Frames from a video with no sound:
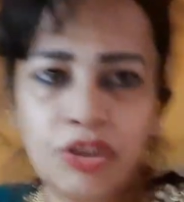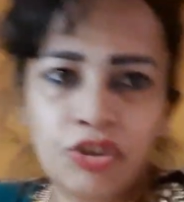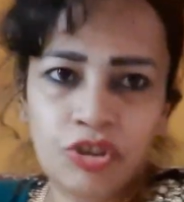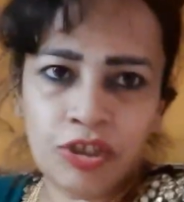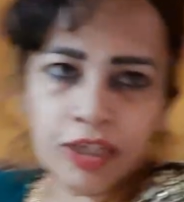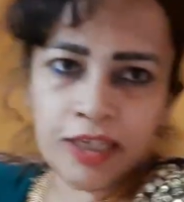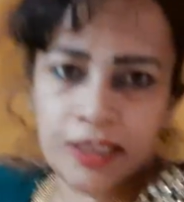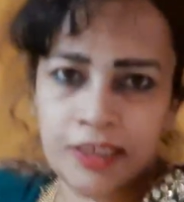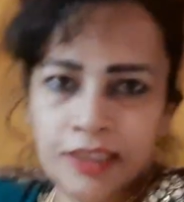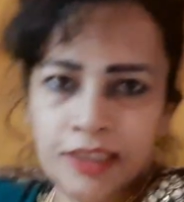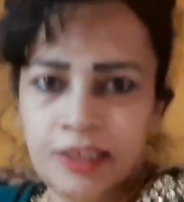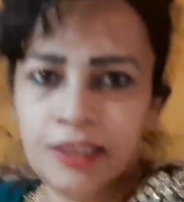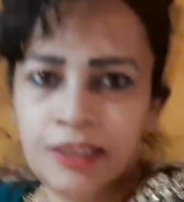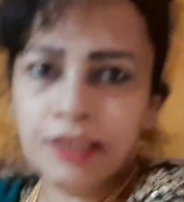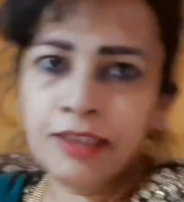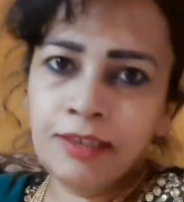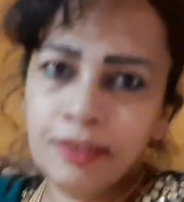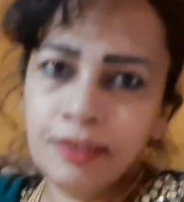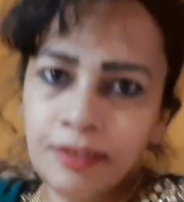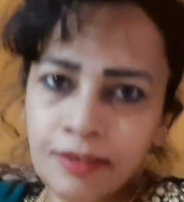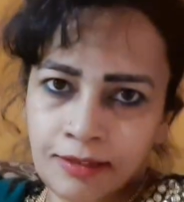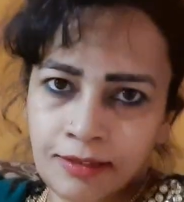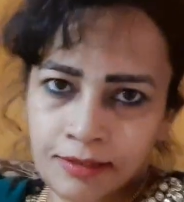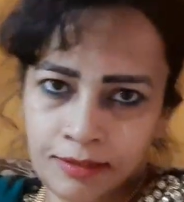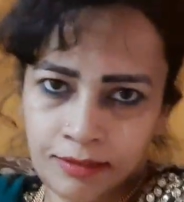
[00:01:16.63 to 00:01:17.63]
जैनी
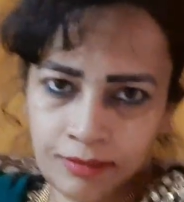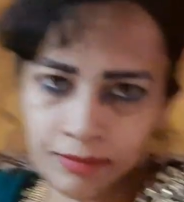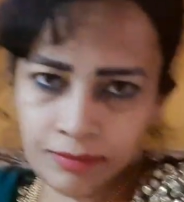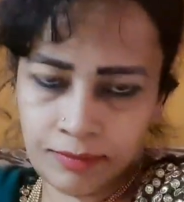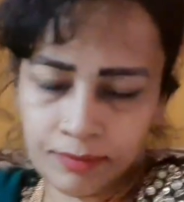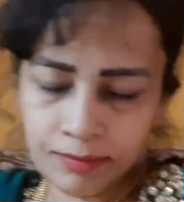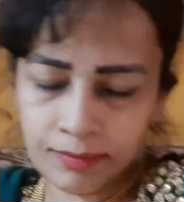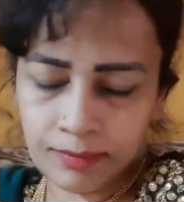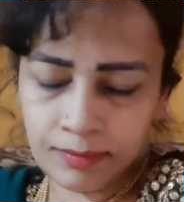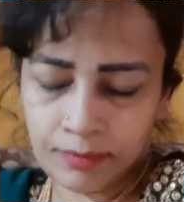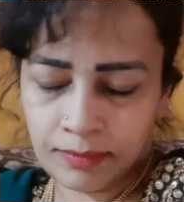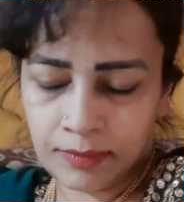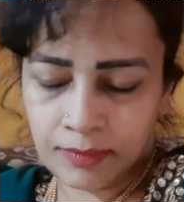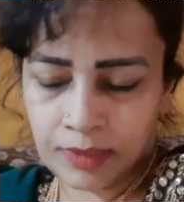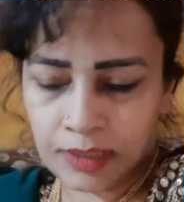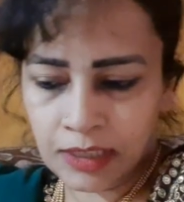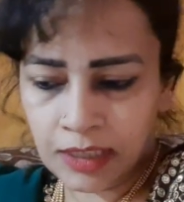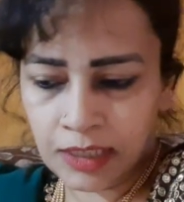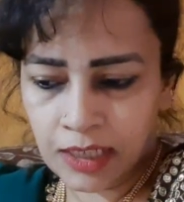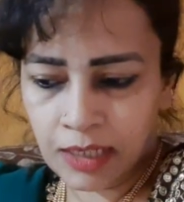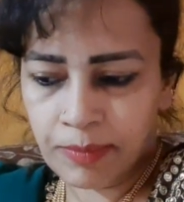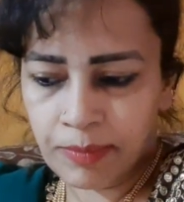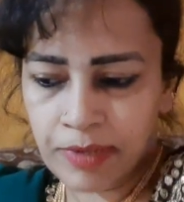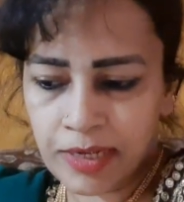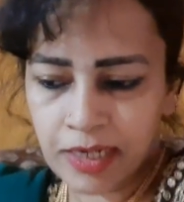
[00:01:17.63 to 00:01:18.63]
ठीक
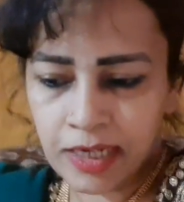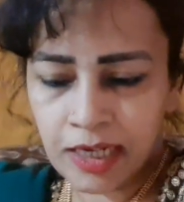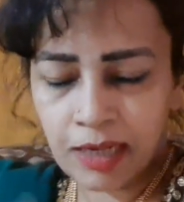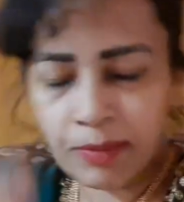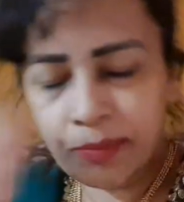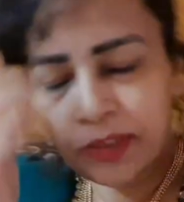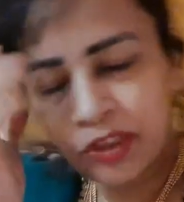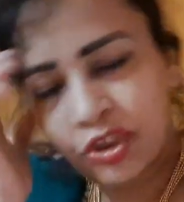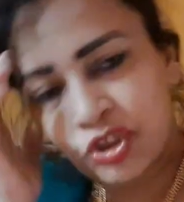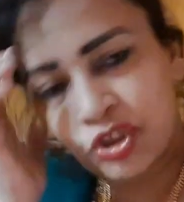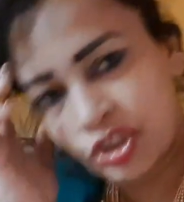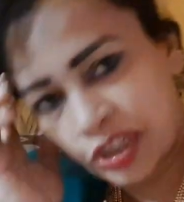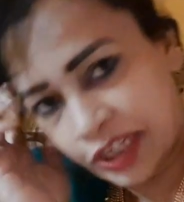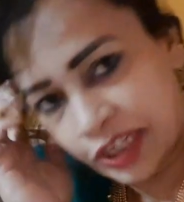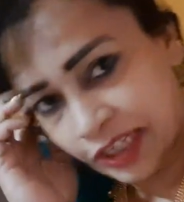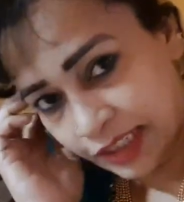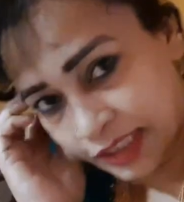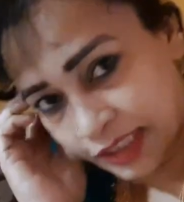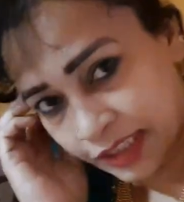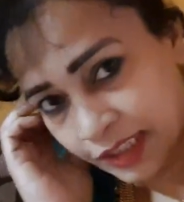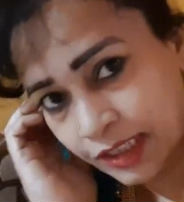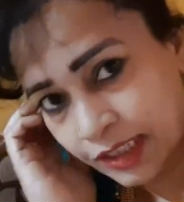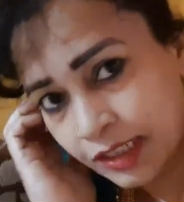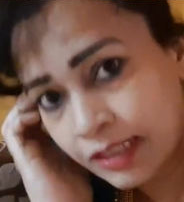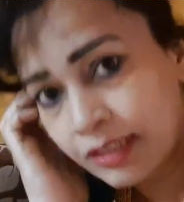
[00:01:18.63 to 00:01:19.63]
है मेरा नाम है
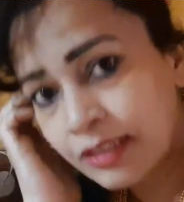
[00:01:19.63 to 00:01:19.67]
जैनी